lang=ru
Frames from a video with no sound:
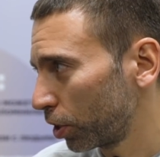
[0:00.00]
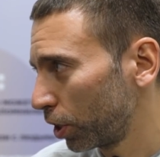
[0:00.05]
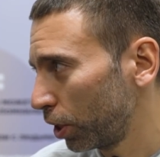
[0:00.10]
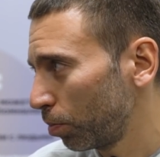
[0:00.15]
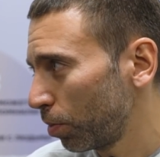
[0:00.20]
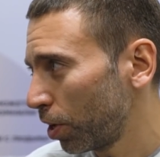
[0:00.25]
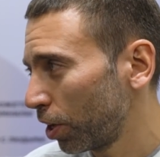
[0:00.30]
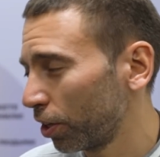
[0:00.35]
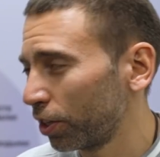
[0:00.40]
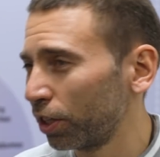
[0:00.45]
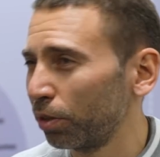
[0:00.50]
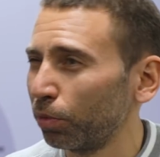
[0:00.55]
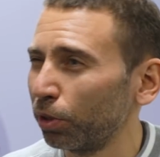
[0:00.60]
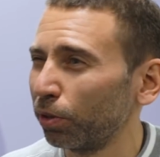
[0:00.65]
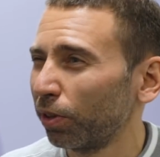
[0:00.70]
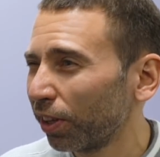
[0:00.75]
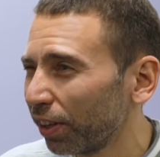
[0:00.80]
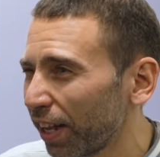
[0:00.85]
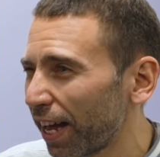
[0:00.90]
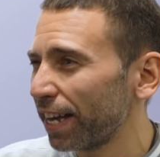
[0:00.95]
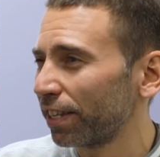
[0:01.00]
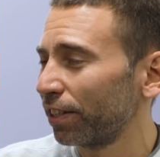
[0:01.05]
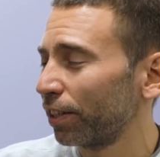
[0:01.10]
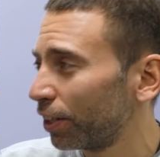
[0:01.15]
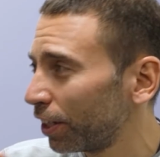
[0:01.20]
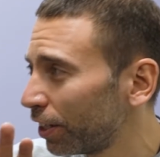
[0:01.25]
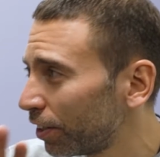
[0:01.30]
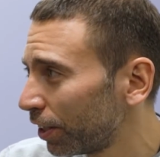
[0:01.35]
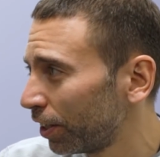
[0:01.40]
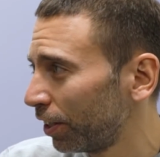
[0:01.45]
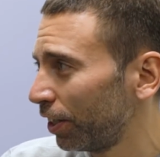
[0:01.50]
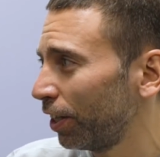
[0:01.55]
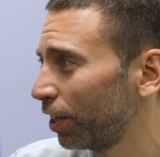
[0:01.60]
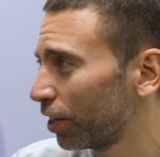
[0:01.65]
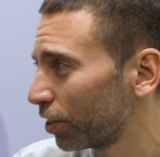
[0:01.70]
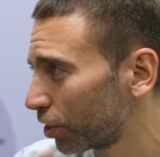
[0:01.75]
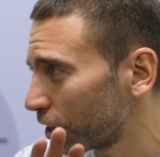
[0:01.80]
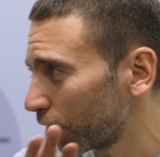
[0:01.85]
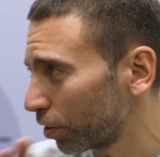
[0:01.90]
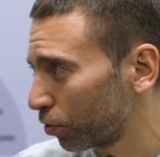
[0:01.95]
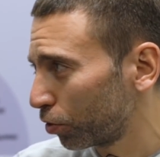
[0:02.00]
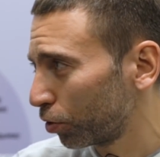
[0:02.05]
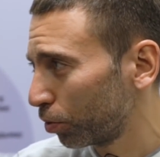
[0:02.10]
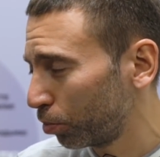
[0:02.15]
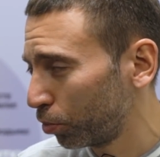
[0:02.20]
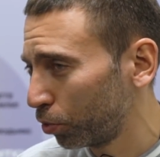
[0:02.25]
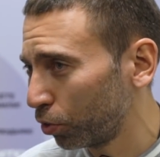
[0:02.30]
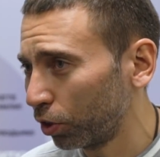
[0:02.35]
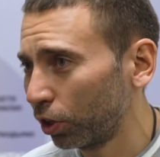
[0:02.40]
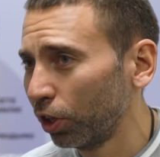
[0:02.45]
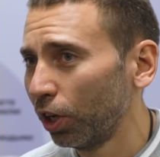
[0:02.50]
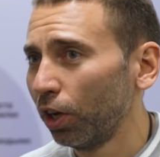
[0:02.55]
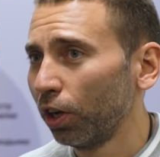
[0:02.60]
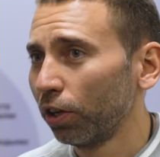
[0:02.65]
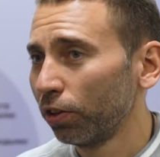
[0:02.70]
занималась. И мы думаем, классно, деньги есть, сейчас все будет.